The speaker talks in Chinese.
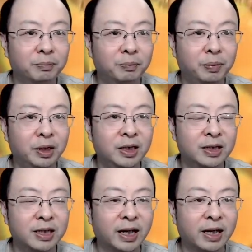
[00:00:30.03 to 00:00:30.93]
比以
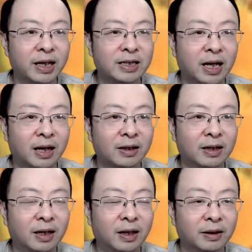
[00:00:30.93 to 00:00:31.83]
前来讲
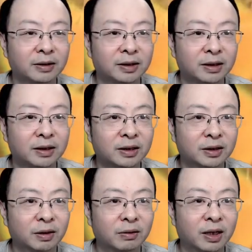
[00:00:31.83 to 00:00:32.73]
啊是
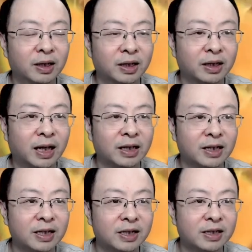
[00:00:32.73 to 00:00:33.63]
呃很大的
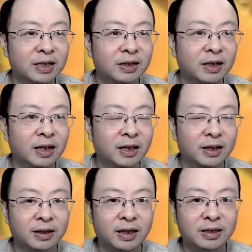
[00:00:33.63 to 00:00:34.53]
提升，
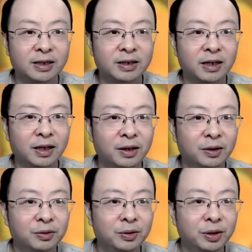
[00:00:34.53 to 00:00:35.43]
但是呢
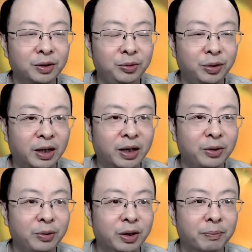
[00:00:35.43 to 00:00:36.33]
却越来
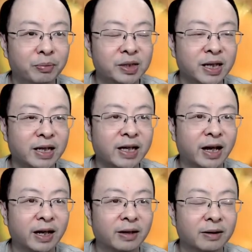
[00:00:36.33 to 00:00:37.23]
越不显眼
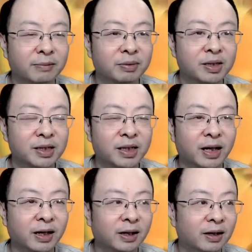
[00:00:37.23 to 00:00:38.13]
了，不起眼
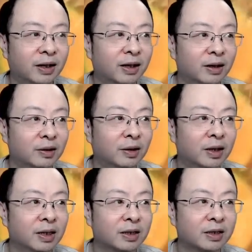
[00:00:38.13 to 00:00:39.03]
了啊。
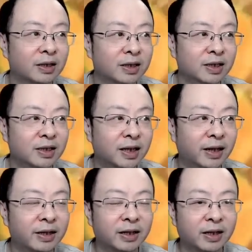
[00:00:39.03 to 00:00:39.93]
只是以
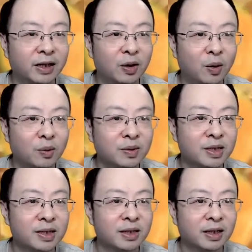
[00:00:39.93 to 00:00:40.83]
前的那个红
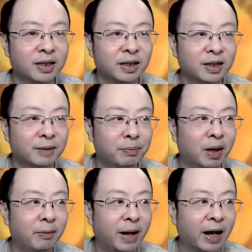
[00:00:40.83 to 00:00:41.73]
字的那个
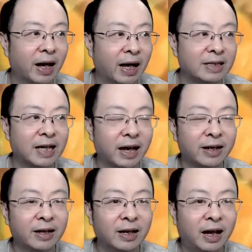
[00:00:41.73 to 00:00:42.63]
标牌还在，
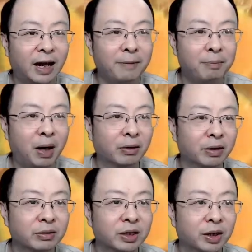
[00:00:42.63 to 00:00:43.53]
还保
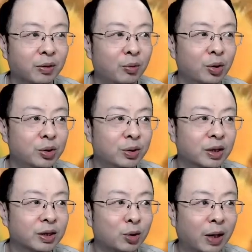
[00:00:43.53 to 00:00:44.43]
留着过去
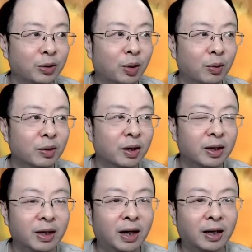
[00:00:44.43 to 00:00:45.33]
的传统
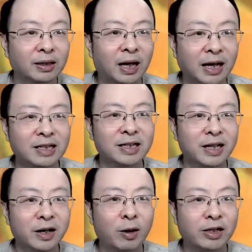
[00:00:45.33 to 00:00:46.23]
啊，还是
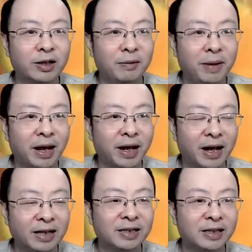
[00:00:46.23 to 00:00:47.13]
那块招牌，
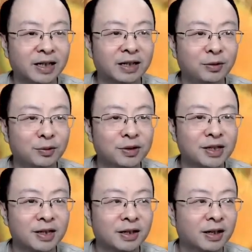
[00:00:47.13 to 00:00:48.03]
还是那个用
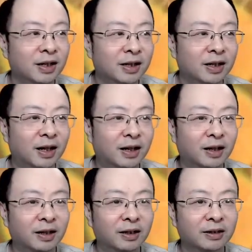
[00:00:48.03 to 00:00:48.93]
字
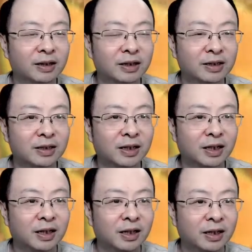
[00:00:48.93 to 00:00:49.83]
啊。但是
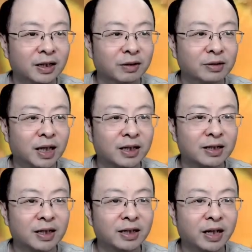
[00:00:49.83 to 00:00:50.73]
呢，楼下的
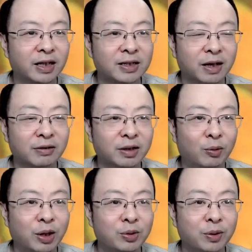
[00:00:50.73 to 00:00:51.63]
商店早已
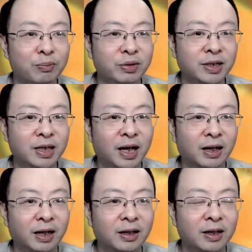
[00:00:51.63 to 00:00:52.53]
完全不一样
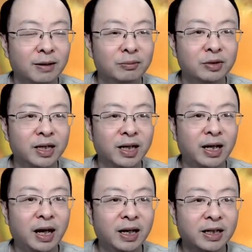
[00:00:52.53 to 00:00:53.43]
了。目前
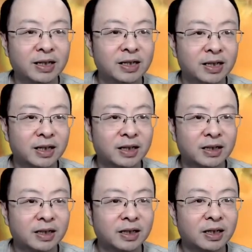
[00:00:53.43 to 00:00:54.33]
开了一些
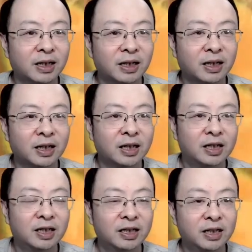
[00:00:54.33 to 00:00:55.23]
这个
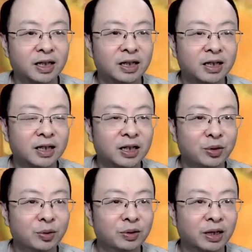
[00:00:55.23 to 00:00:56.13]
吃的、喝的、
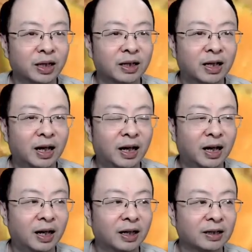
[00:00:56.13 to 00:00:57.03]
用的
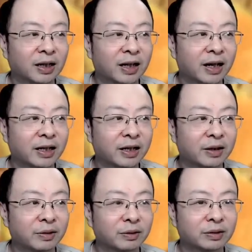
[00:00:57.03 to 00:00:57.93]
啊，当然也
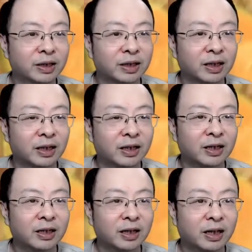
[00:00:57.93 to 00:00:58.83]
有这个。
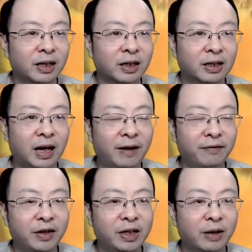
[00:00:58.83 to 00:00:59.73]
咖
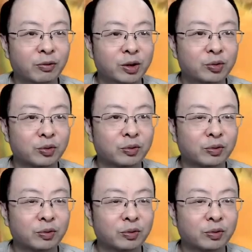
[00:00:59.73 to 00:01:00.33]
啡店为主，